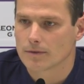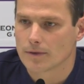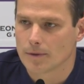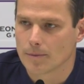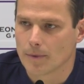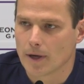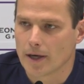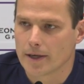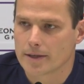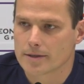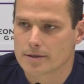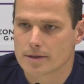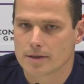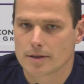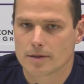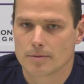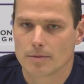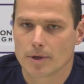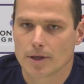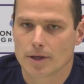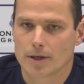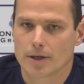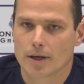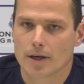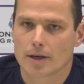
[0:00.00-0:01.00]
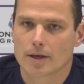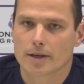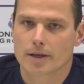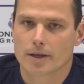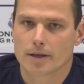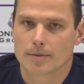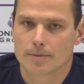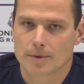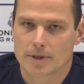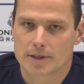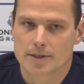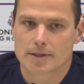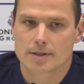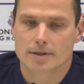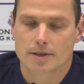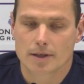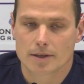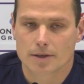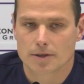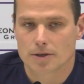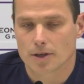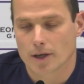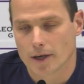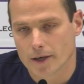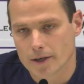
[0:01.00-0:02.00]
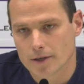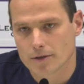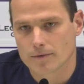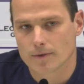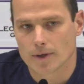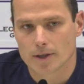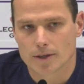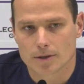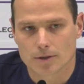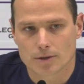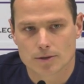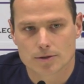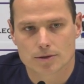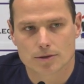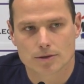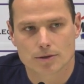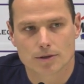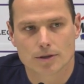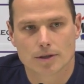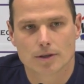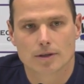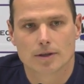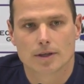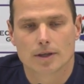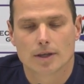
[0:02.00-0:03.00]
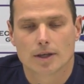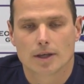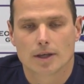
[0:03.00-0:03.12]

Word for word: wenn wir einen Zentimeter nachgeben, dass es dann nicht reicht, weil die Rostocker